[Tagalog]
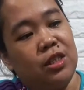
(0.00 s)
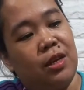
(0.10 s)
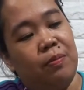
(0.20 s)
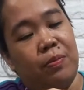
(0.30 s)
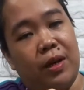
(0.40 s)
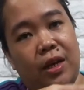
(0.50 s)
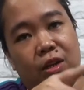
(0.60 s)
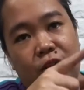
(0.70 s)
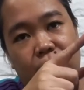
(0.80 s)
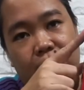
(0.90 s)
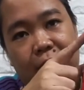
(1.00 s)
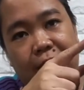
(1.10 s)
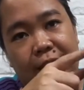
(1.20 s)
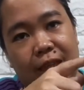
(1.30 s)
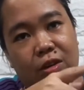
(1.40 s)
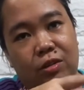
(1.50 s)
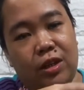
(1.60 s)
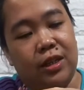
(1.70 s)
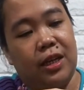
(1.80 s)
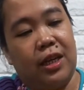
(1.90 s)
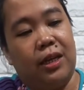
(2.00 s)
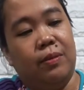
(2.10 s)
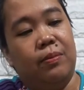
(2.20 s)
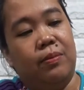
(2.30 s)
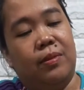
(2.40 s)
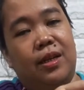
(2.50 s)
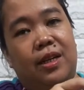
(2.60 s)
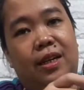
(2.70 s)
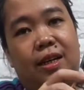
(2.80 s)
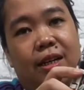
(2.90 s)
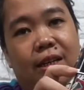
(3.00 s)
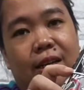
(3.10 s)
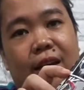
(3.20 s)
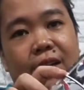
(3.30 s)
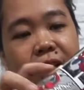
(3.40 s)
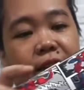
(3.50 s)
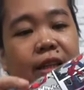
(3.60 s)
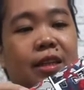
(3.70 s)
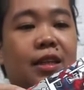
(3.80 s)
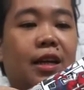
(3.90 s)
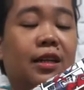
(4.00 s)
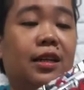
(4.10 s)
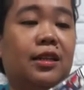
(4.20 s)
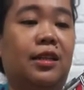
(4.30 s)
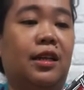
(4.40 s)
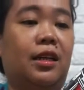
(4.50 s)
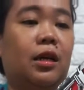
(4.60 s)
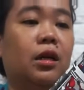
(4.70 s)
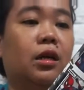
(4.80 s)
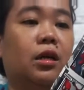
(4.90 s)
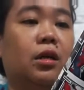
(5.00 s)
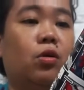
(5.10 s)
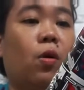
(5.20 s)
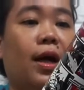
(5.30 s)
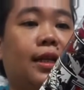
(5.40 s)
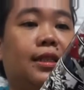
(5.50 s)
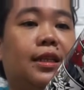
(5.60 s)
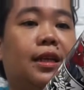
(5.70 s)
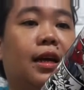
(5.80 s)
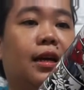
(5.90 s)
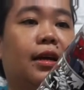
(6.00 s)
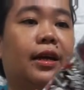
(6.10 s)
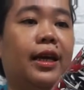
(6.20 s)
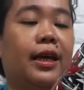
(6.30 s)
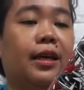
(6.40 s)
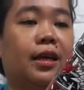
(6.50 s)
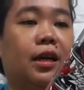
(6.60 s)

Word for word: syempre, ayun, pinalagyan ko ng name ang ganda niya, ang ganda ng quality ng ink,